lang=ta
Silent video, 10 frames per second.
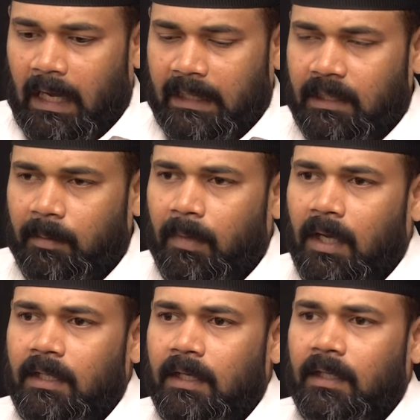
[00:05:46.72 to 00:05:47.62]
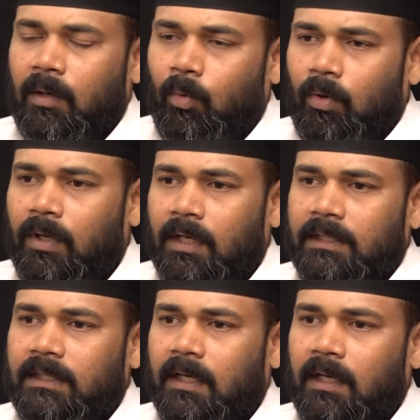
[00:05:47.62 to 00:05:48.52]
அந்த மாதிரி தான் உங்களுடைய
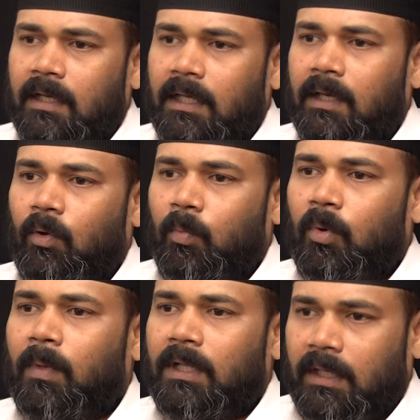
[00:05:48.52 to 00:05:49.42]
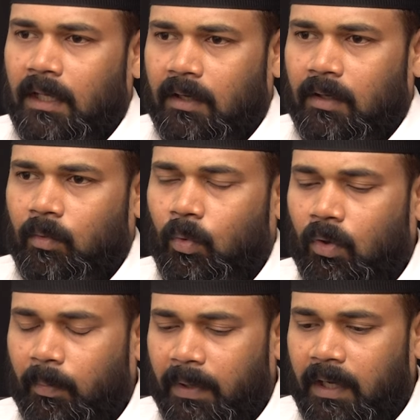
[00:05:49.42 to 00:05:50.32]
ரசிகர்களுக்கு நீங்கள் ஒரு முன்மாதிரியாக இருக்கட்டும்
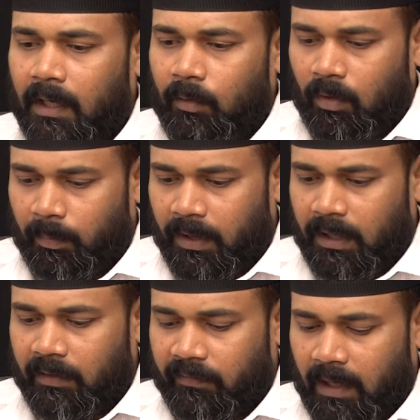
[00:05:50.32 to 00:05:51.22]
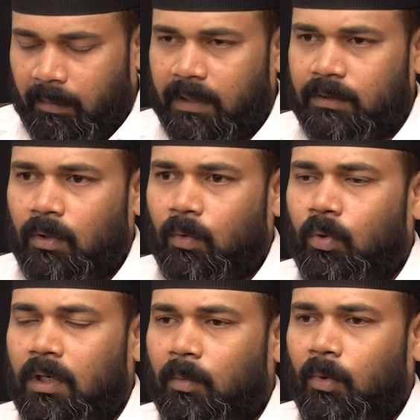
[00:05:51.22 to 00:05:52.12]
உங்கள் பின்னாடி ஒரு பெரிய ஃபேன் பேஸ் ஒரு
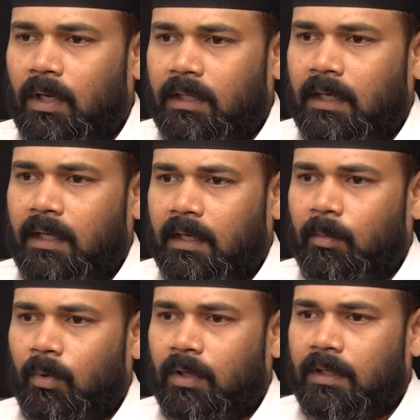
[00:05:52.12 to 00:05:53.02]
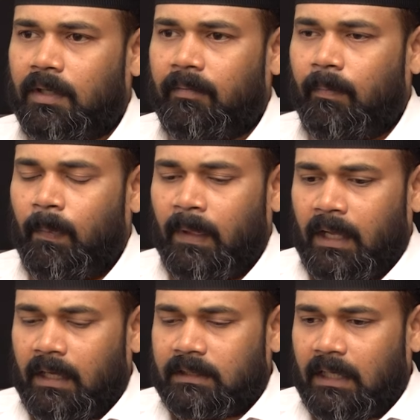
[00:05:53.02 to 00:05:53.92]
கூட்டம் உங்களை தேடி இருக்கும் பொழுது
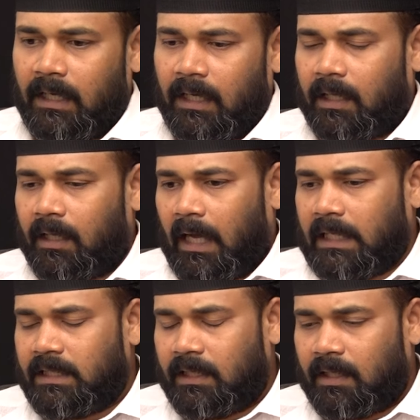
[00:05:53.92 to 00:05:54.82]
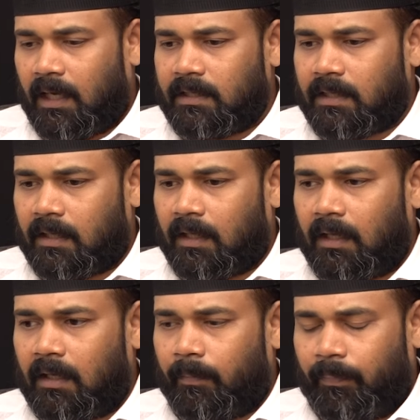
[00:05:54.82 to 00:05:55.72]
சார் இன்றைக்கி அஜித் நினச்சிருந்தா
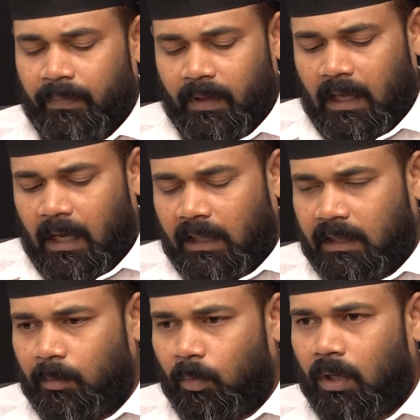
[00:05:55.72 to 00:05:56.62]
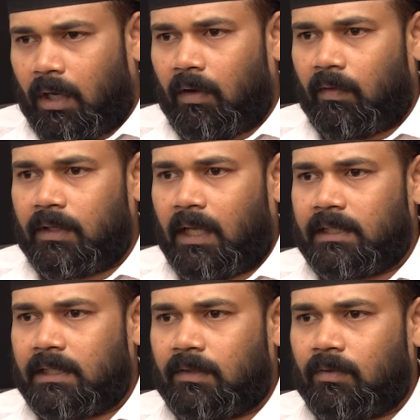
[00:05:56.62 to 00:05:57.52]
அதிமுகவில் வந்து
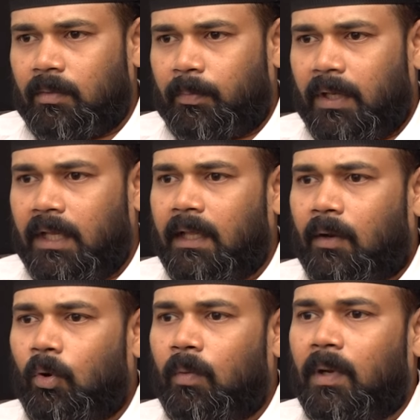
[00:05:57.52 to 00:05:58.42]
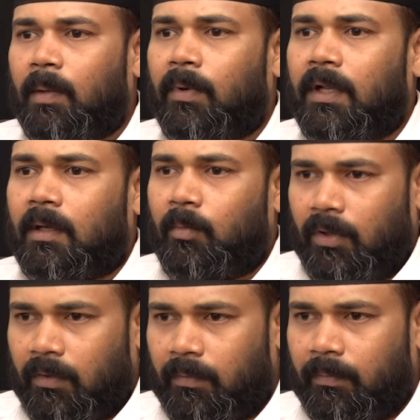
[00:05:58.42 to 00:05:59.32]
அஜித் வந்து பெரிய ரோல் ப்ளே பண்ணியிருக்க
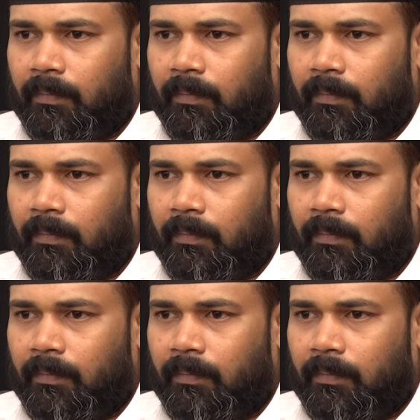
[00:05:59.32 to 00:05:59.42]
முடியும்